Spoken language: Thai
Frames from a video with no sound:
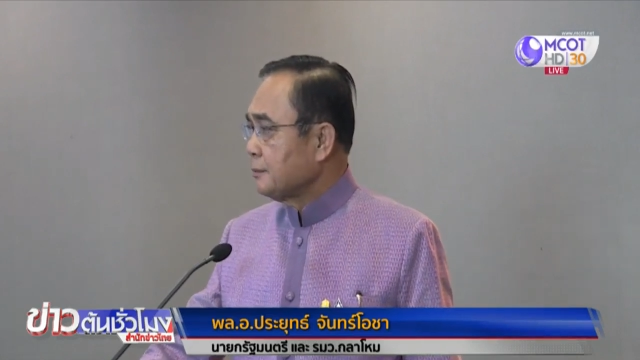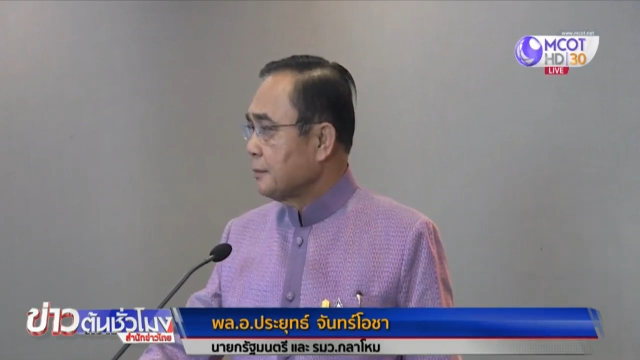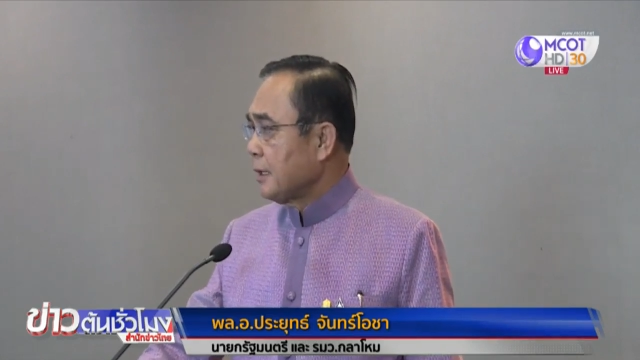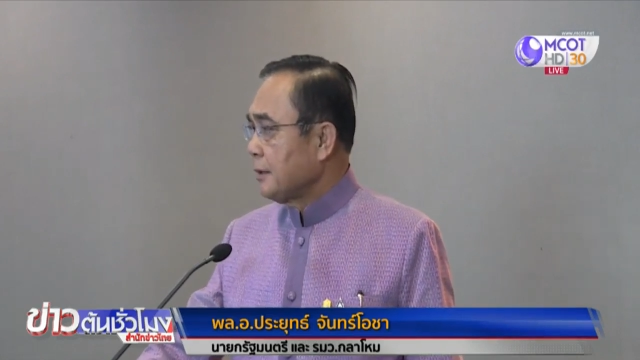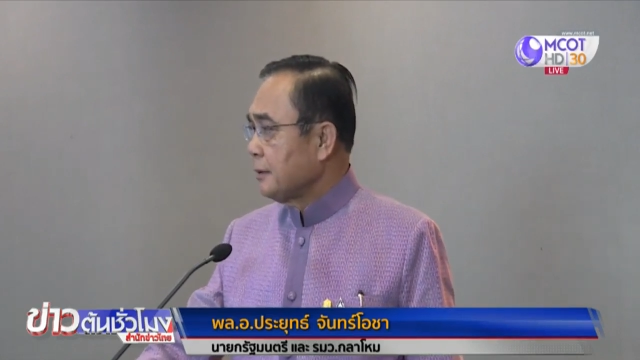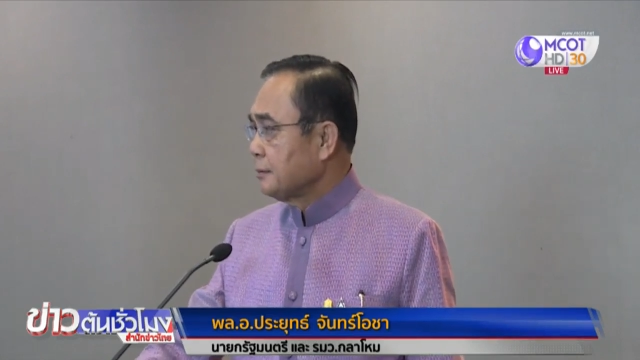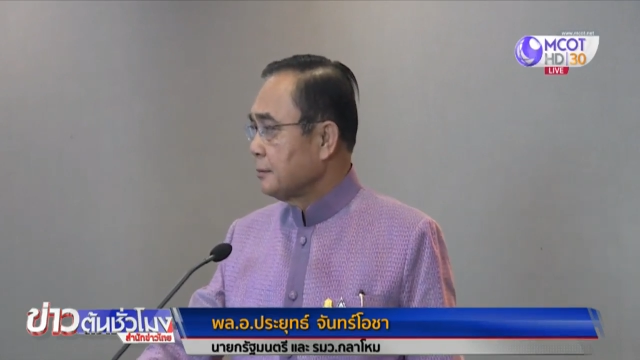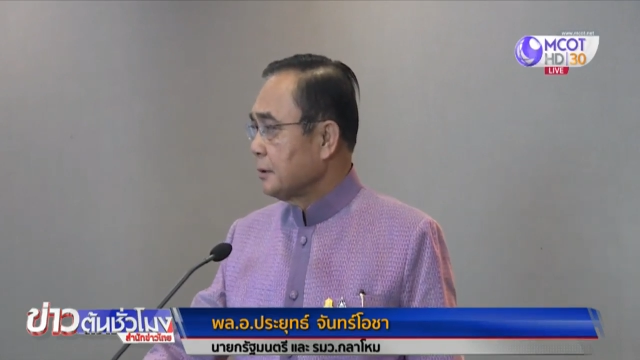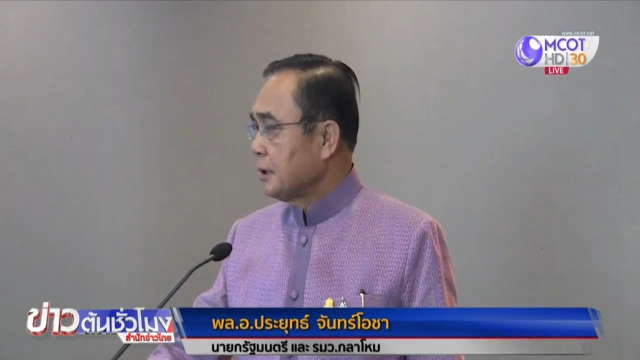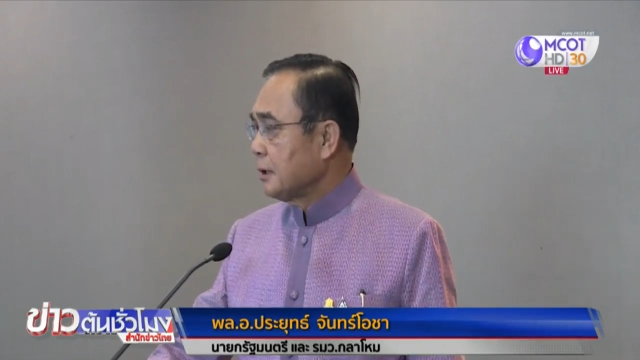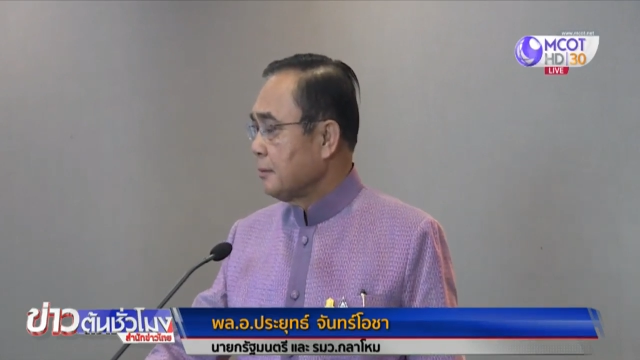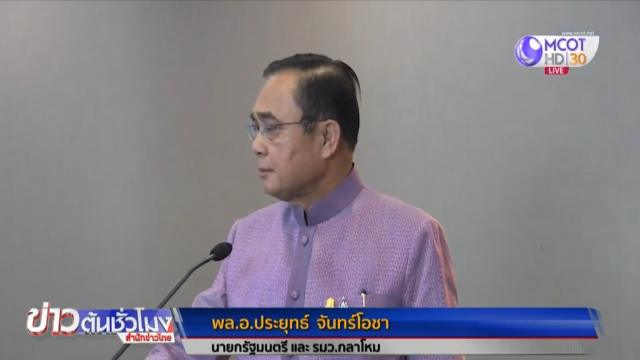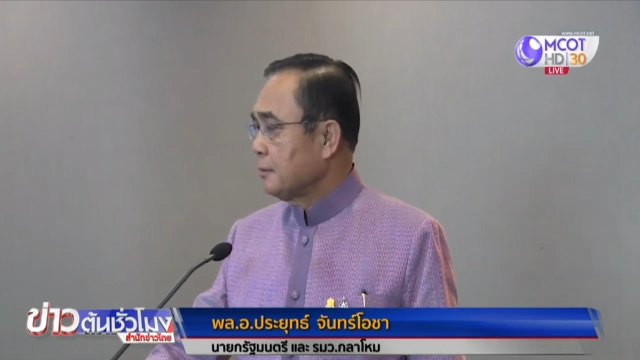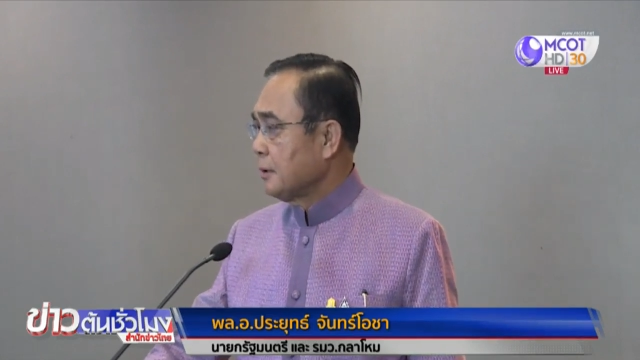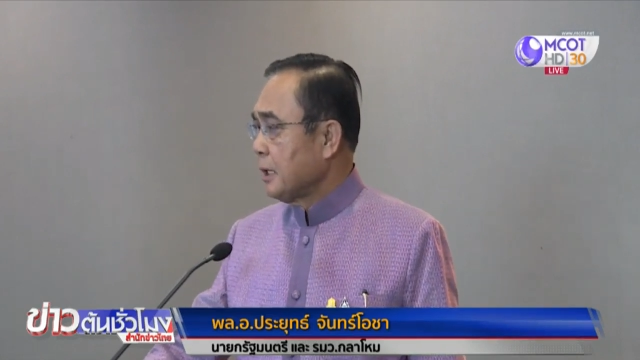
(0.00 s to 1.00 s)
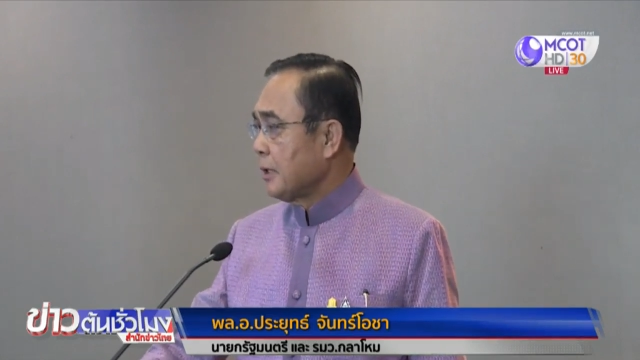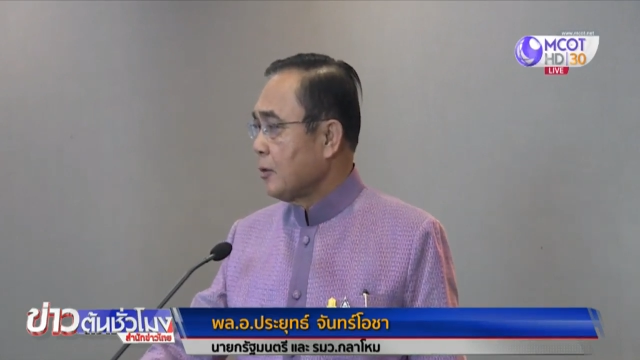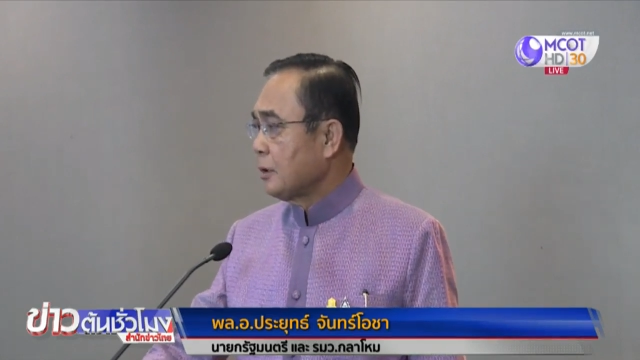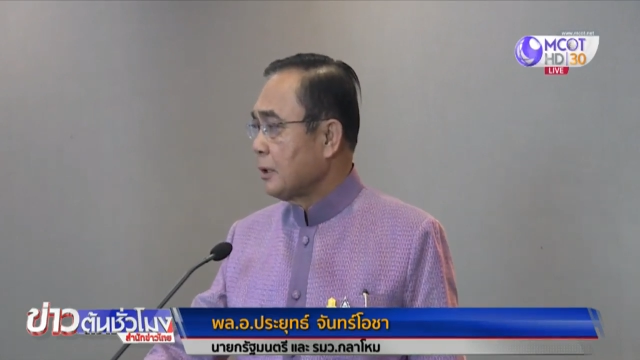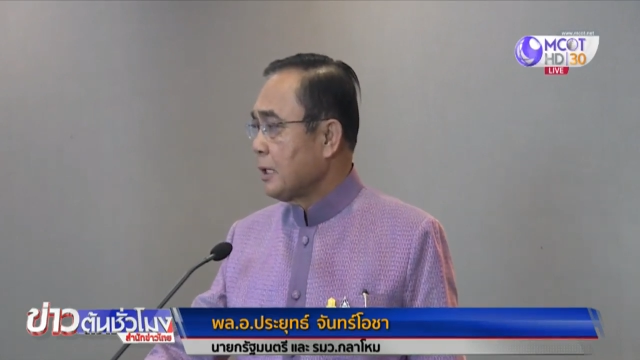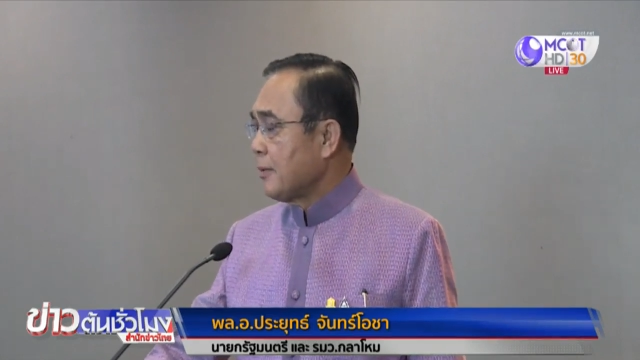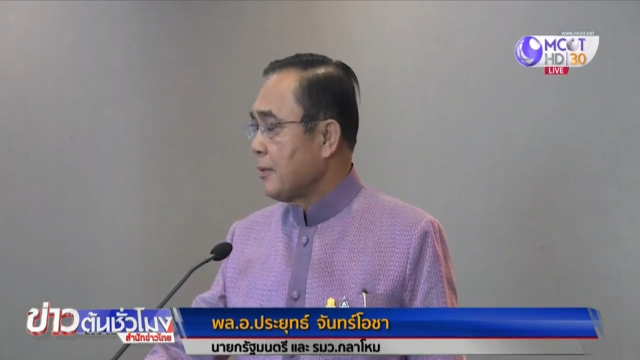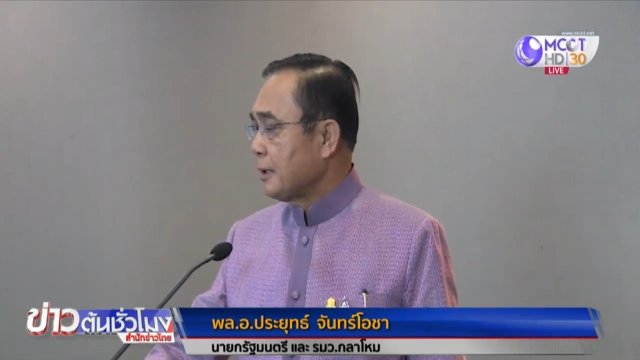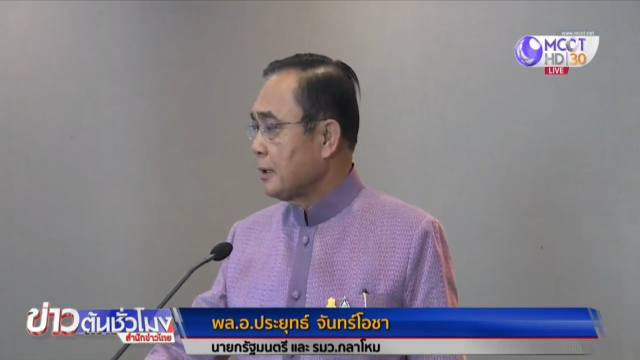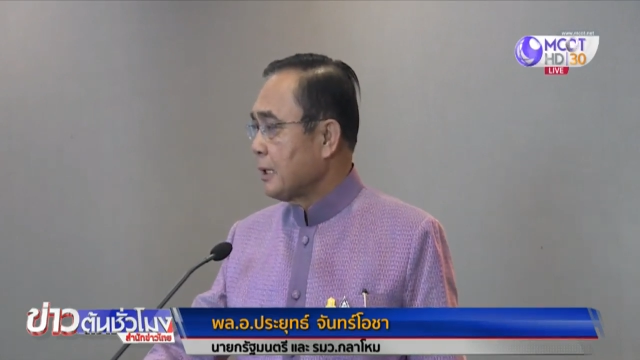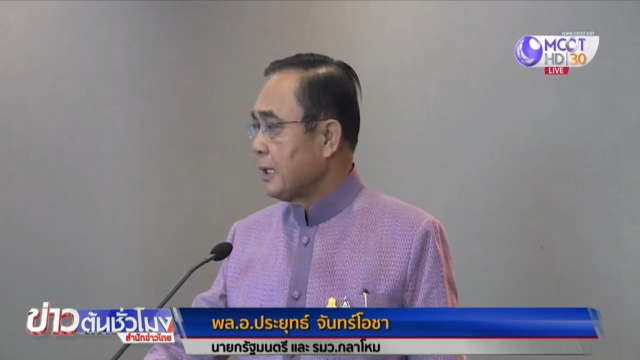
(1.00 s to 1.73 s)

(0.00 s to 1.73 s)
นะมันก็ไอ้คนเข้าไป